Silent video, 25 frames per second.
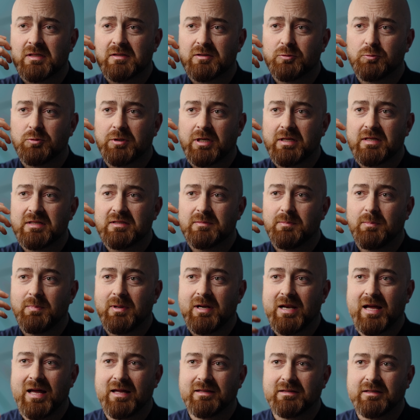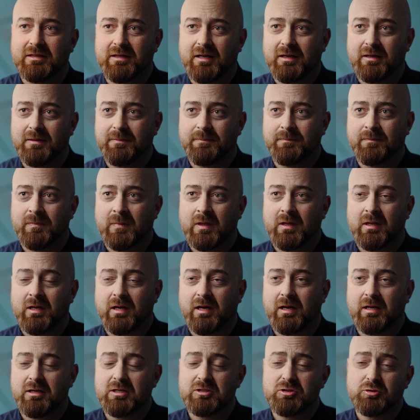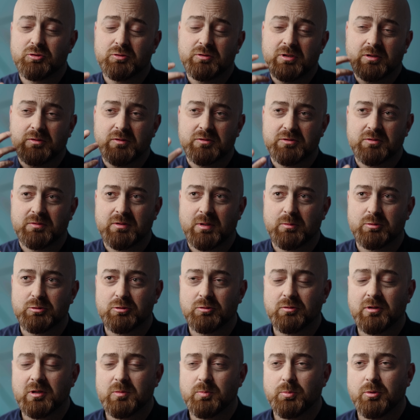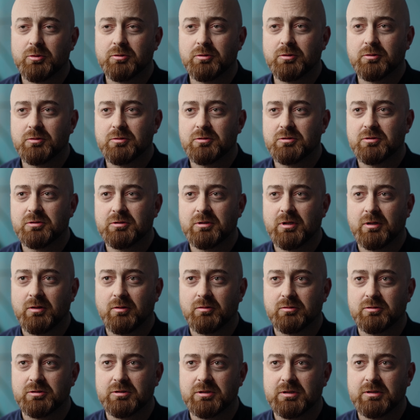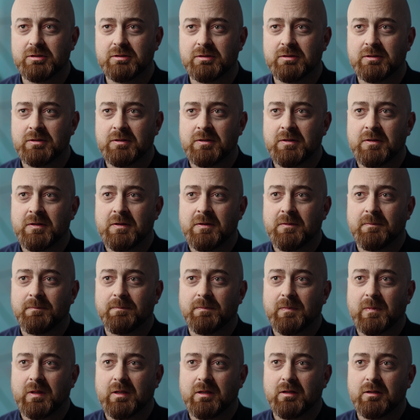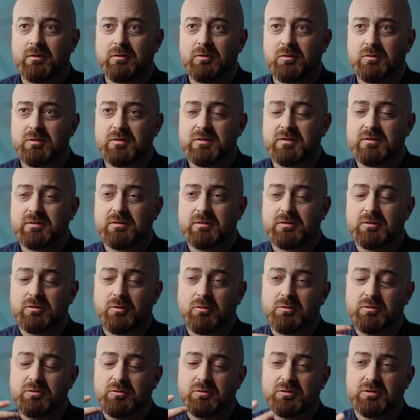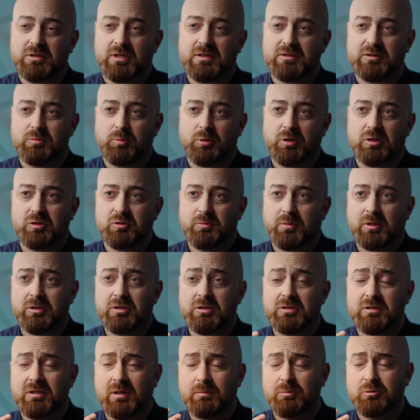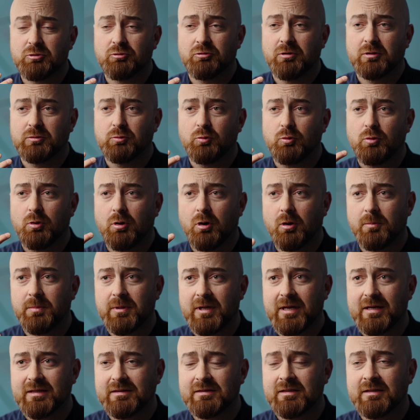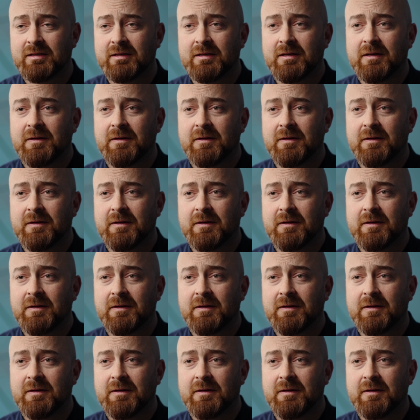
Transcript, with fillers: ta skóra jest blada, a jeszcze do tego są na przykład podkrążone oczy, e, to jest coś, co często można zobaczyć na przykład u kobiet,